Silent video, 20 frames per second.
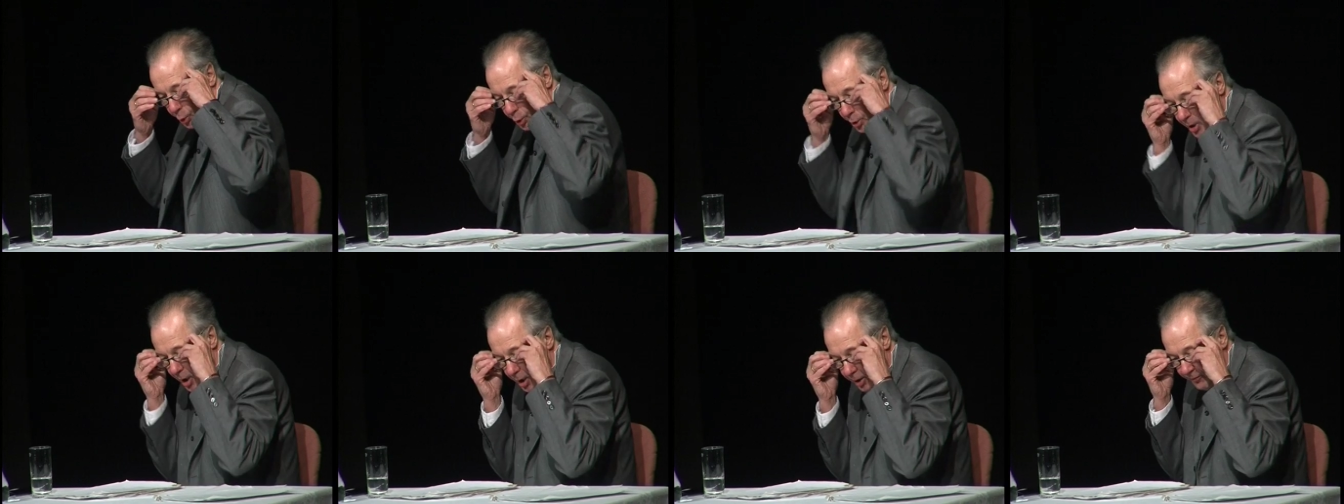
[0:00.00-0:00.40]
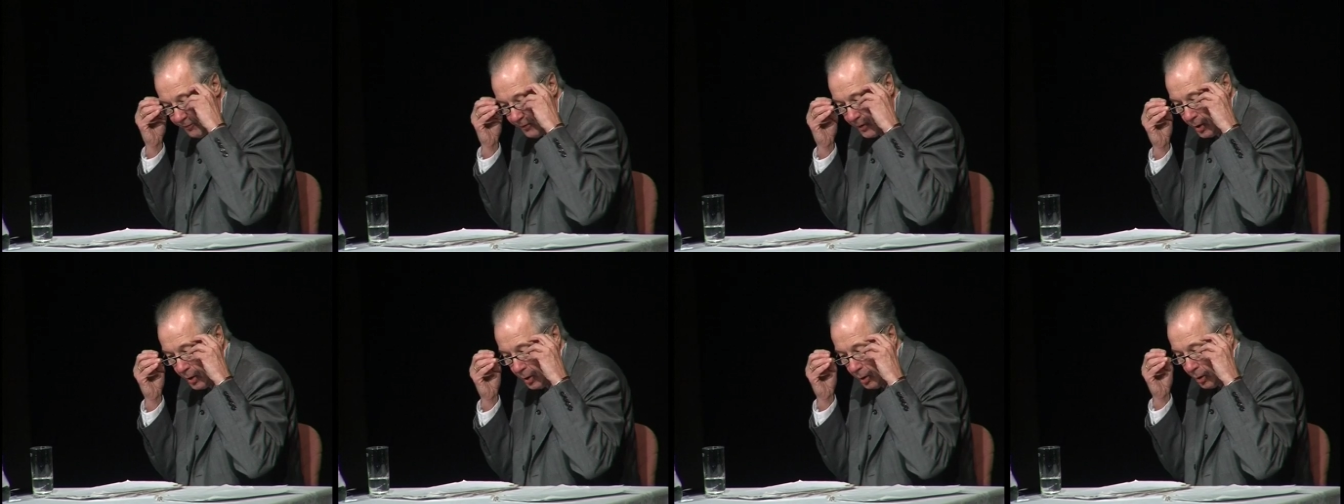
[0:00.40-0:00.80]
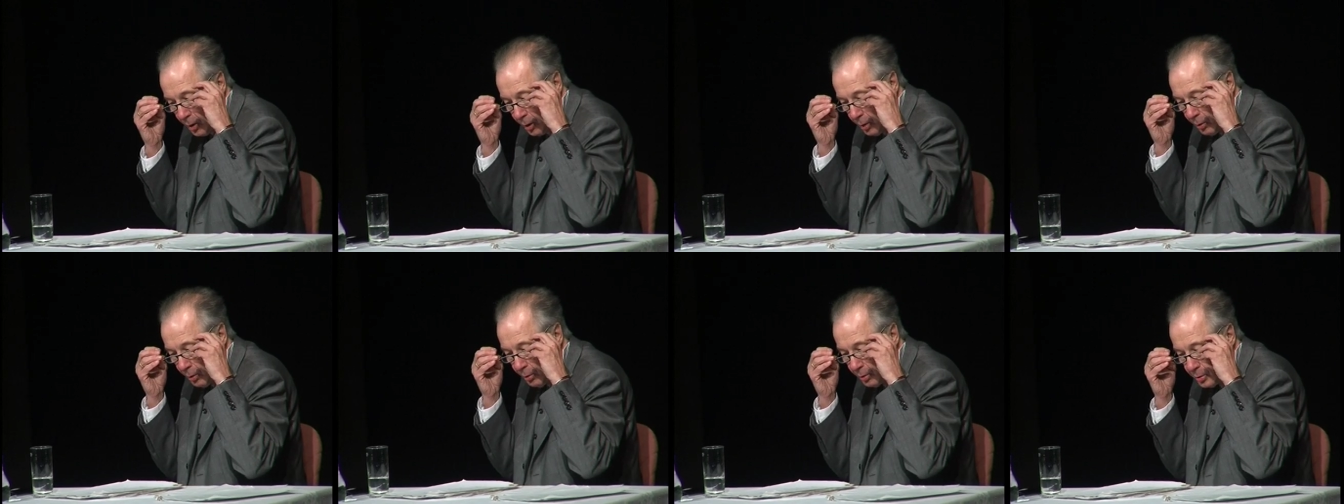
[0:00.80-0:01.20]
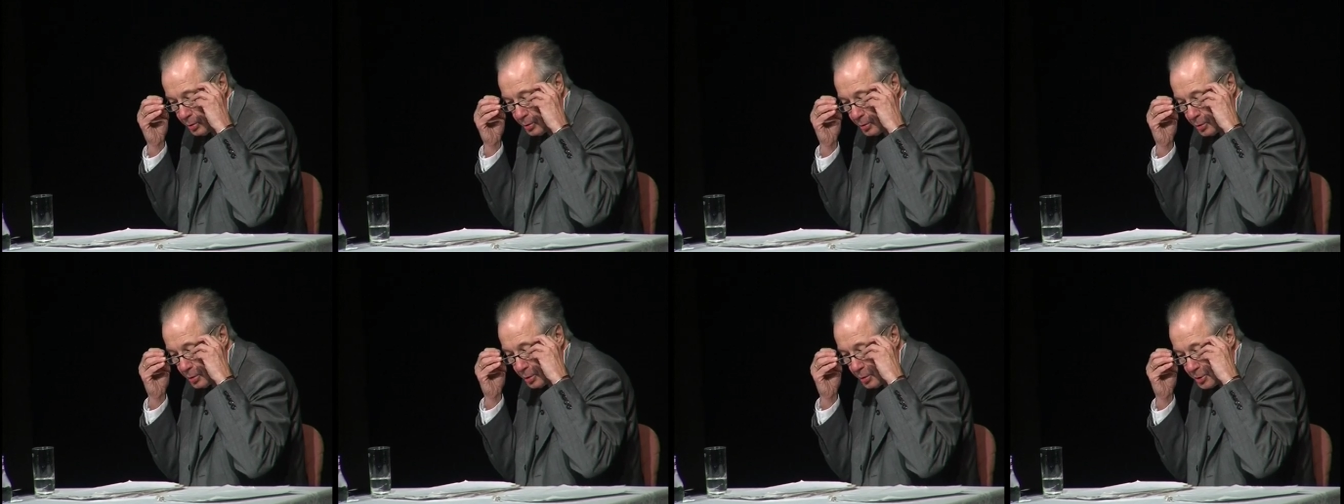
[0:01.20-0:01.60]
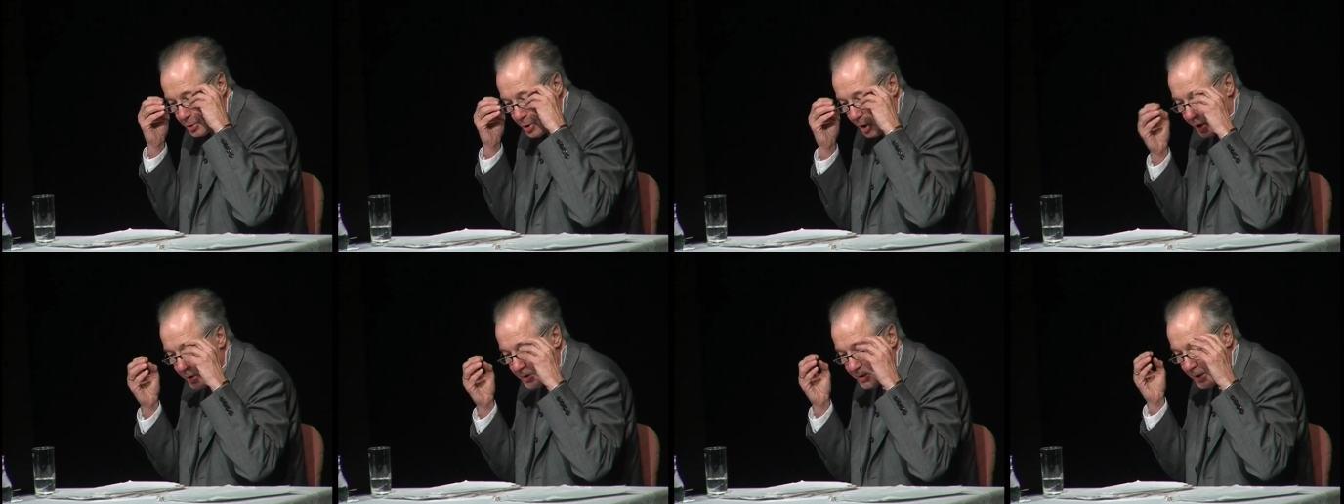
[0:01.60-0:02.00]
mit der Liebe zur
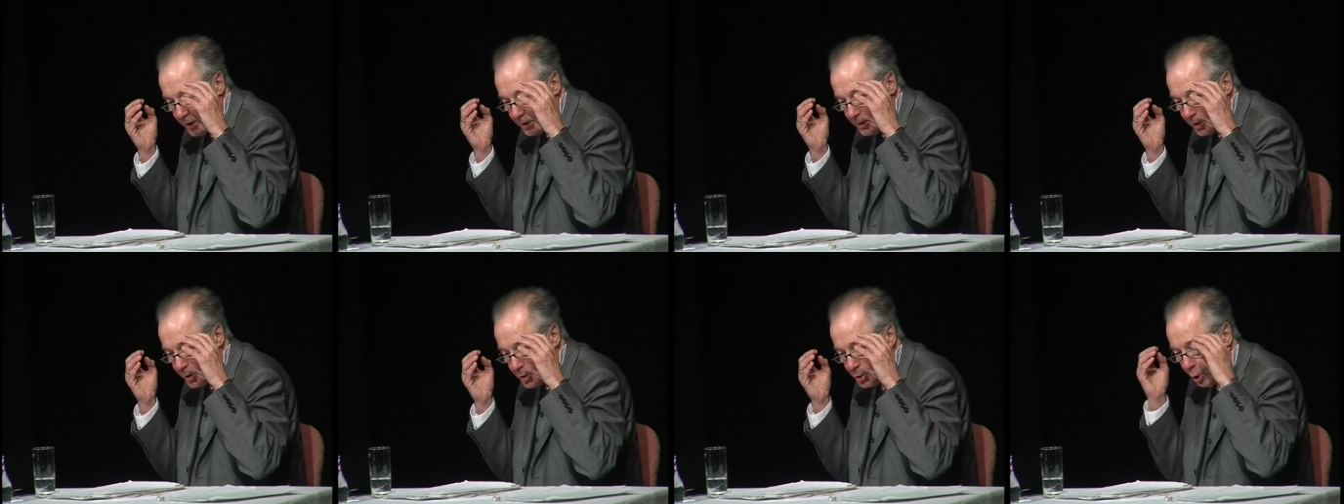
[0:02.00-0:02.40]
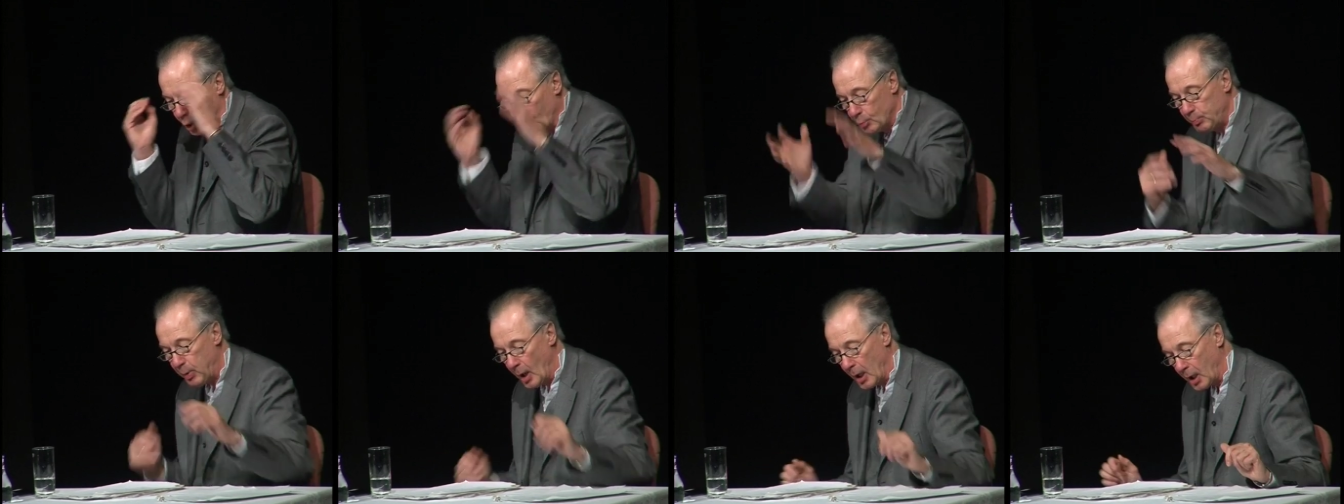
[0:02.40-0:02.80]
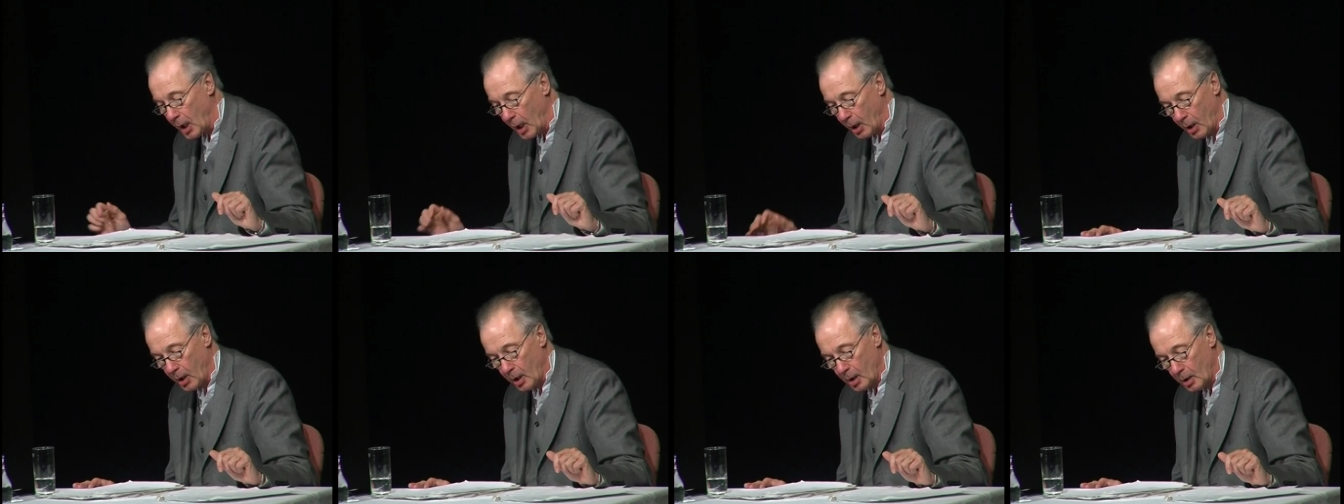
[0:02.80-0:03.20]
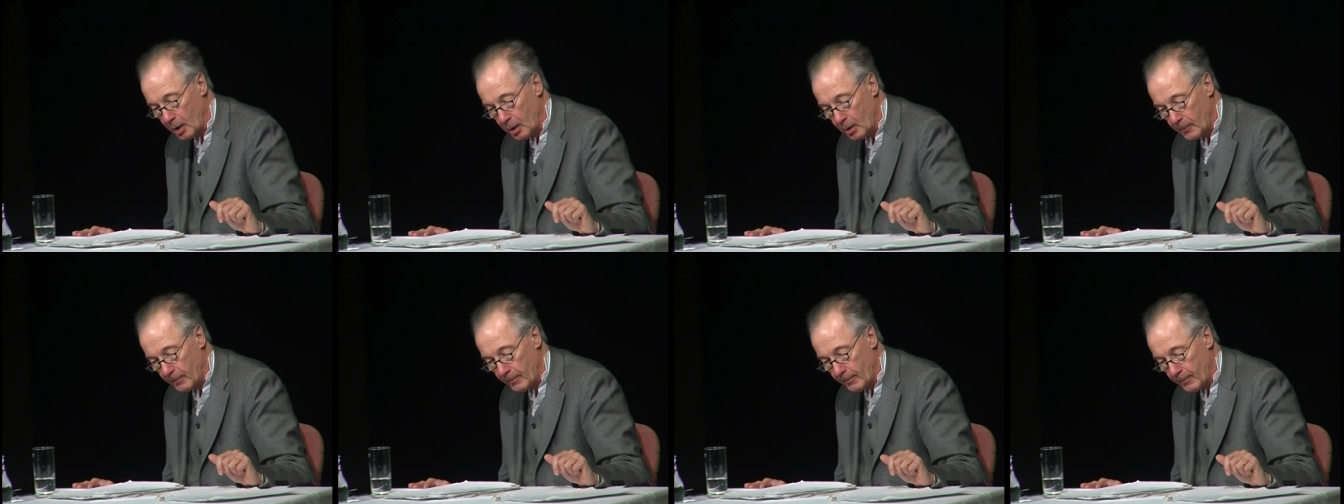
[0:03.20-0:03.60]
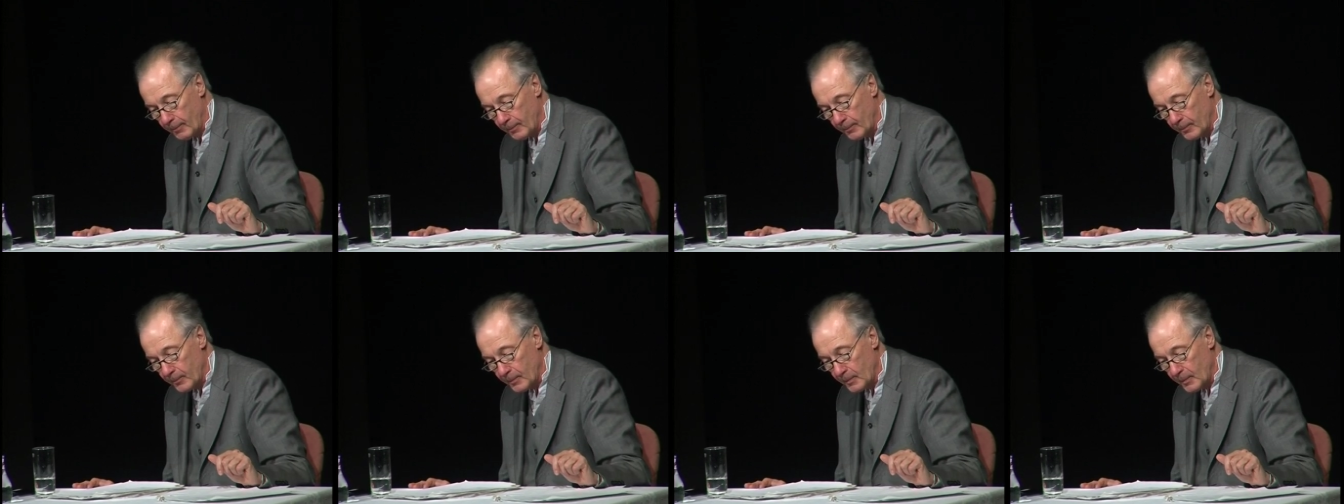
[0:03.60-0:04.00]
Pointe in grandioser
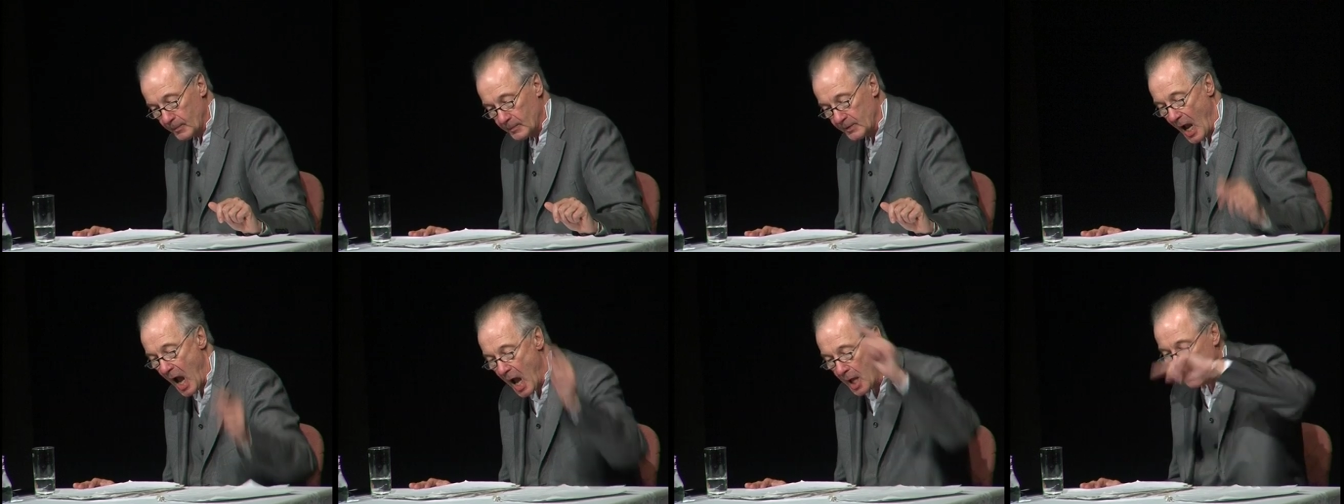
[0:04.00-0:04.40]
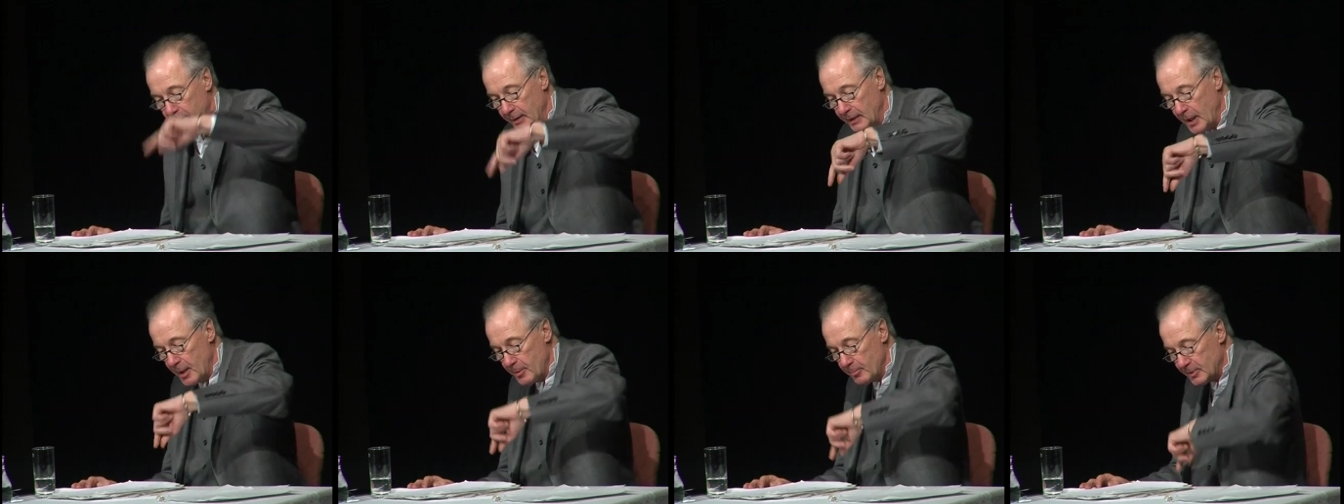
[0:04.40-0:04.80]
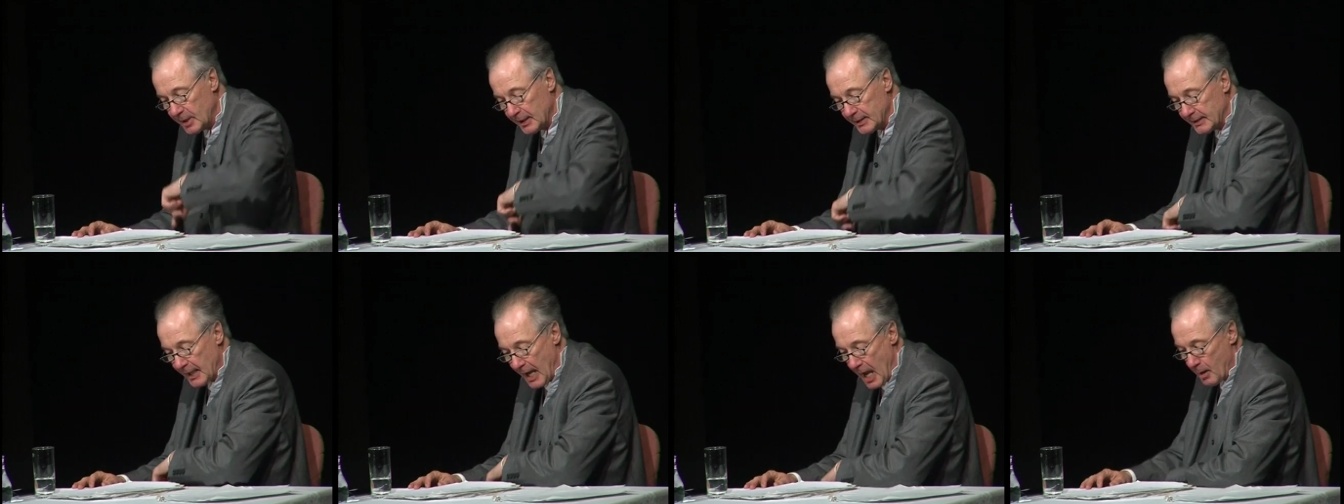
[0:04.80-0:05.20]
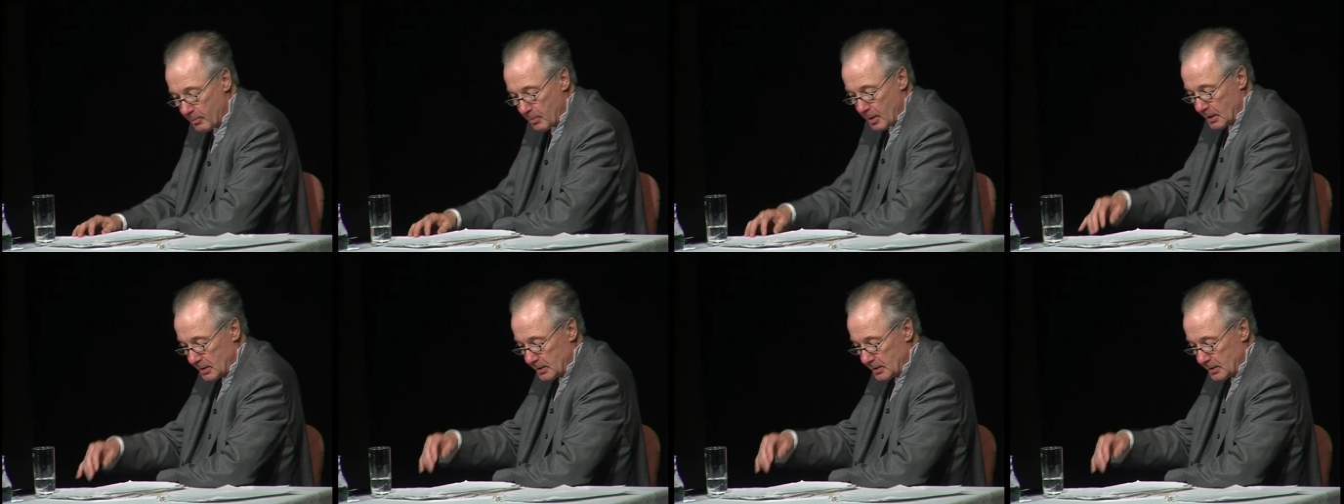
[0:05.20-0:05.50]
Ausdrucksweise und Gesten so,